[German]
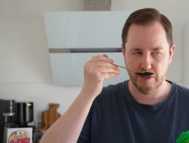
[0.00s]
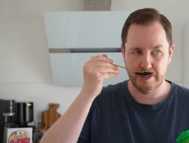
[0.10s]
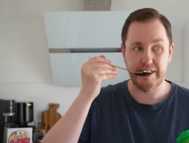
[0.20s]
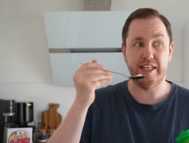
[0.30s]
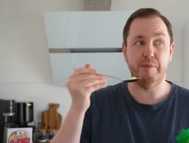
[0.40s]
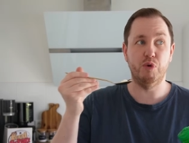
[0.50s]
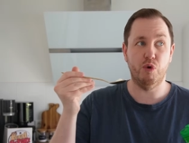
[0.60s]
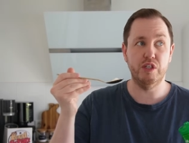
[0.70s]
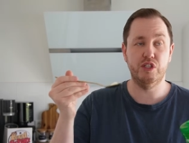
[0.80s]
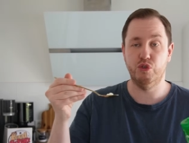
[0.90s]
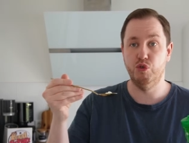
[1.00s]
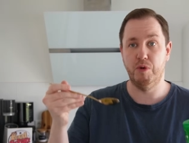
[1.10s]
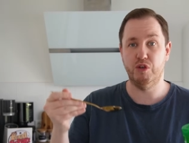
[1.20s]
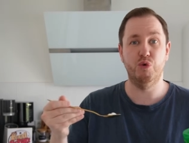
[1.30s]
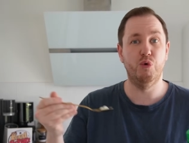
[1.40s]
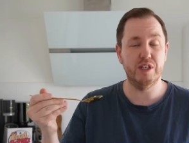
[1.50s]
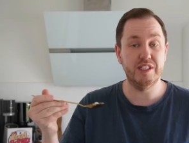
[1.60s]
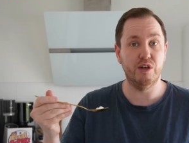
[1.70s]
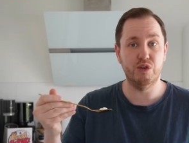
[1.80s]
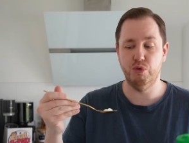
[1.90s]
Sie hat aber einen ordentlichen Knoblauchgeruch, ist
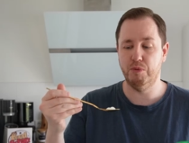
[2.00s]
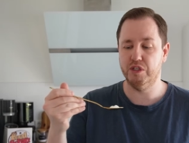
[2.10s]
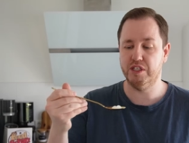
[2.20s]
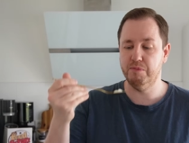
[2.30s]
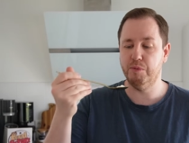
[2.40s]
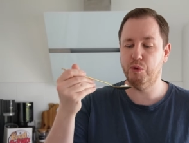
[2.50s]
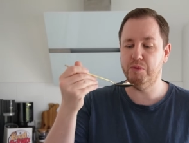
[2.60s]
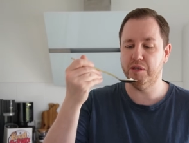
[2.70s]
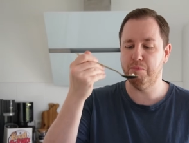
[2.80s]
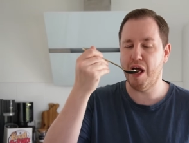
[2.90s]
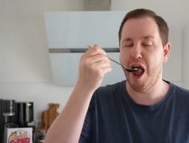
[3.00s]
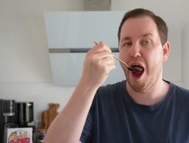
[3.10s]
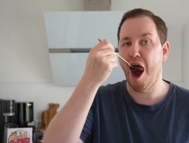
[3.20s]
ja auch Knoblauch drin, wir probieren mal.